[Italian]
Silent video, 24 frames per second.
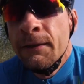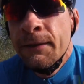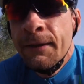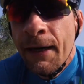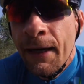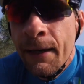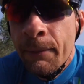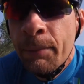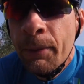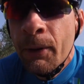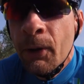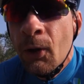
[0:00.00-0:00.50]

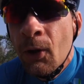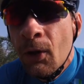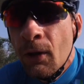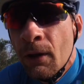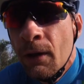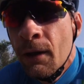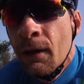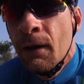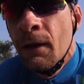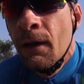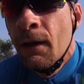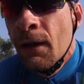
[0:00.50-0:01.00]
Tra i
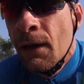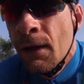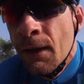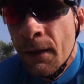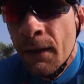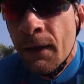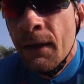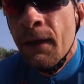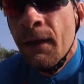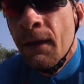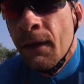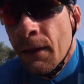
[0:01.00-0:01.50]
pro
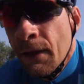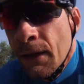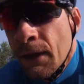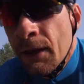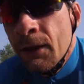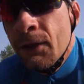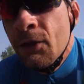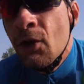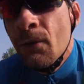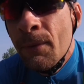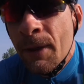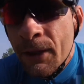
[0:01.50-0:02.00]

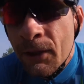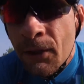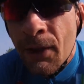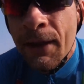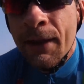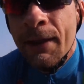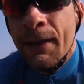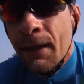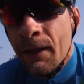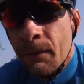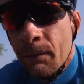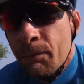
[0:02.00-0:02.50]
io metto
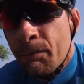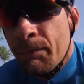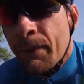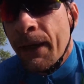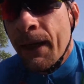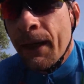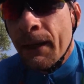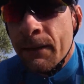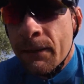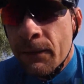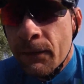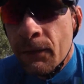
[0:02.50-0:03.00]
anche il
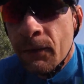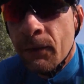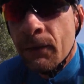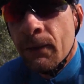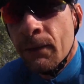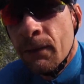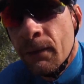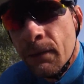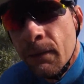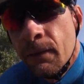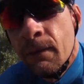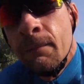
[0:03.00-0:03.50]
prezzo,
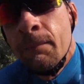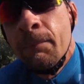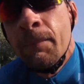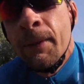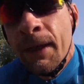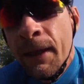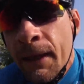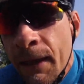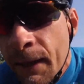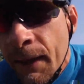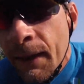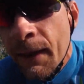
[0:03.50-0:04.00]

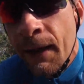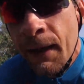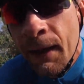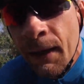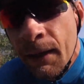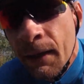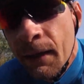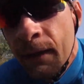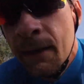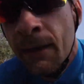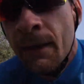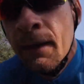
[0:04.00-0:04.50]

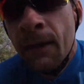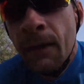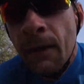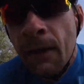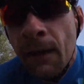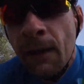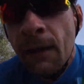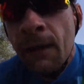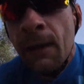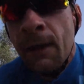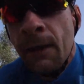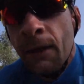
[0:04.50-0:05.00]
perché
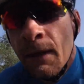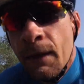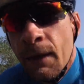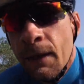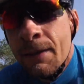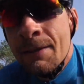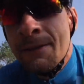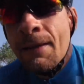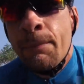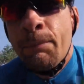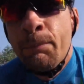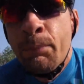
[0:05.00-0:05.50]

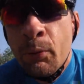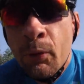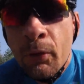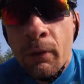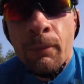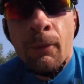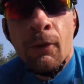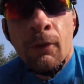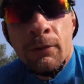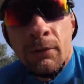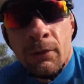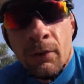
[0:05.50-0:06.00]
seppur
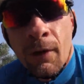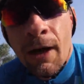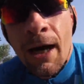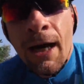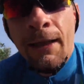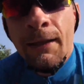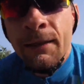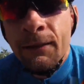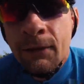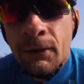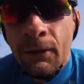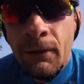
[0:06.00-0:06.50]
molto
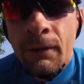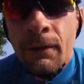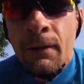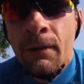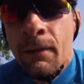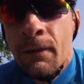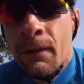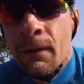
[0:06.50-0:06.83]
alto,